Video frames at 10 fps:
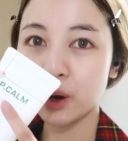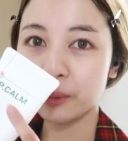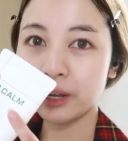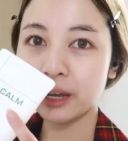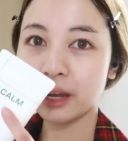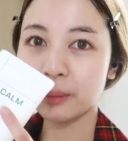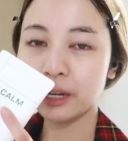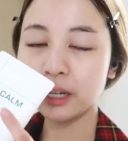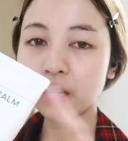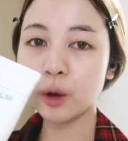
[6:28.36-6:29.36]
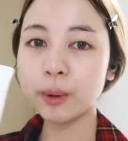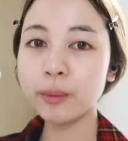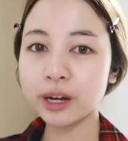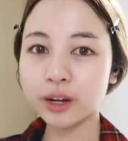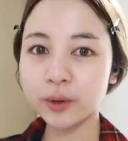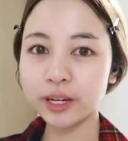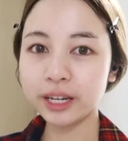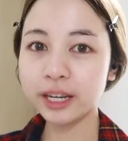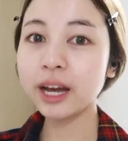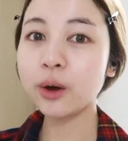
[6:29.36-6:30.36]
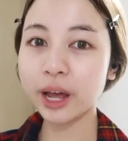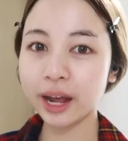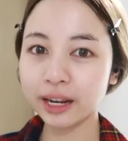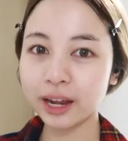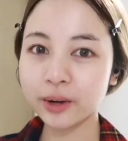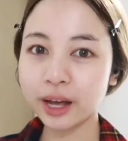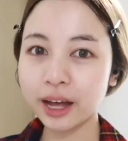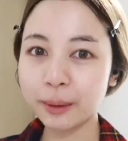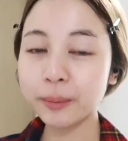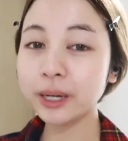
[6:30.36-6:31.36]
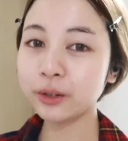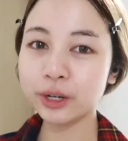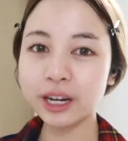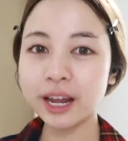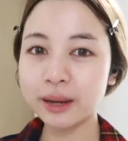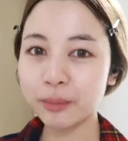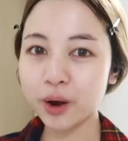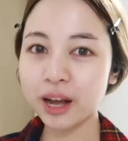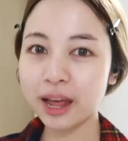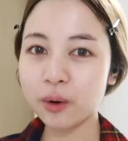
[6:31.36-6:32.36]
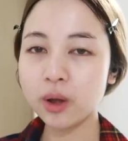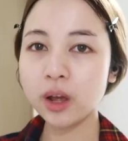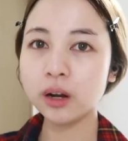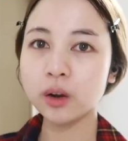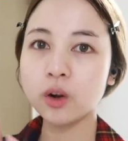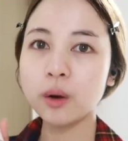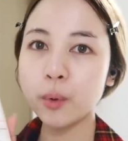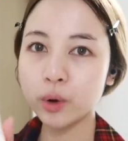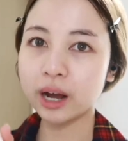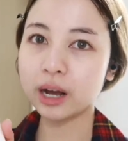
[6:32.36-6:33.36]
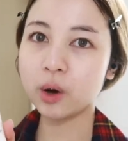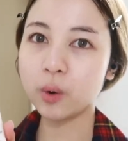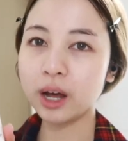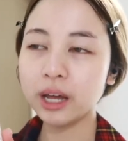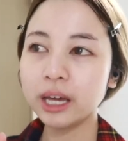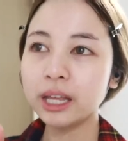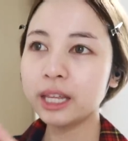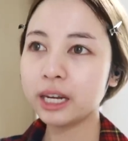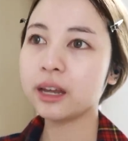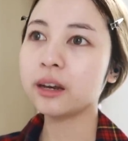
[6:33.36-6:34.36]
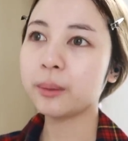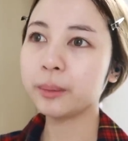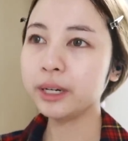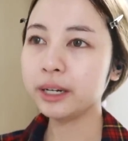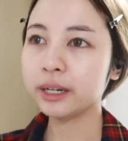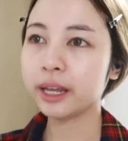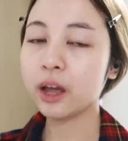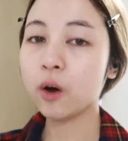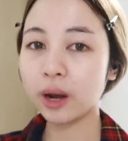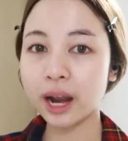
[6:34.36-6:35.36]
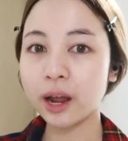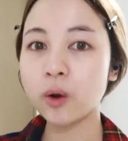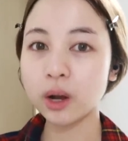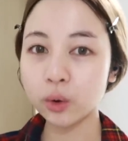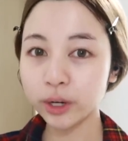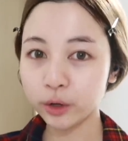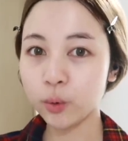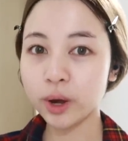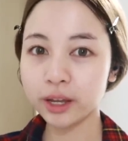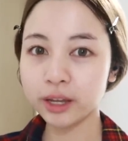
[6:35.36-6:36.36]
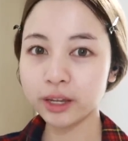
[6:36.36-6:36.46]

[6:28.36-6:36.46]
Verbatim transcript: แบรนด์พีคามอันนี้คือเขาเป็นแบรนด์เกาหลีที่เข้าไทยแล้วนะคะเปิดตัวที่ไทยเรียบร้อยแล้วแล้วก็โปรดักต์เขาอะติดอันดับ1ในออนไลน์ของเกาหลีด้วย